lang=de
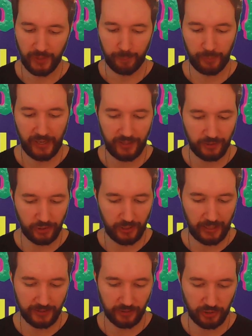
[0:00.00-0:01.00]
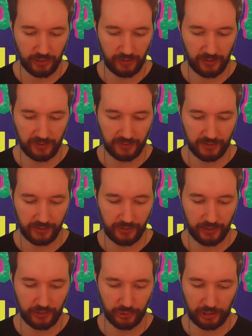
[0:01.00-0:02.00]
Panische Angst steht ihr ins
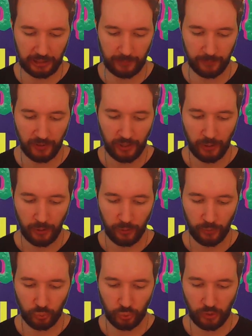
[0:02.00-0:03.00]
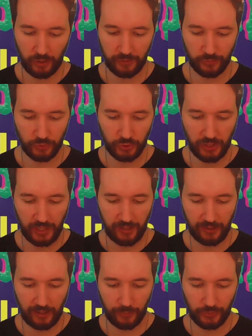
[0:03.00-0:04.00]
Gesicht geschrieben und John und
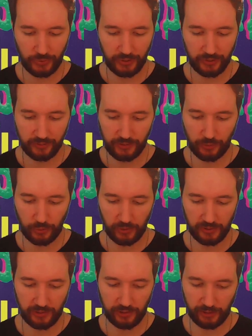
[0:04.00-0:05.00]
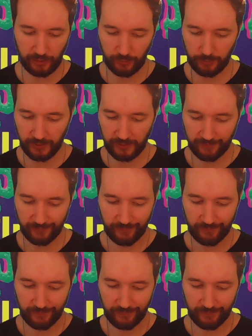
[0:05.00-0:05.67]
Jane amüsieren sich köstlich darüber.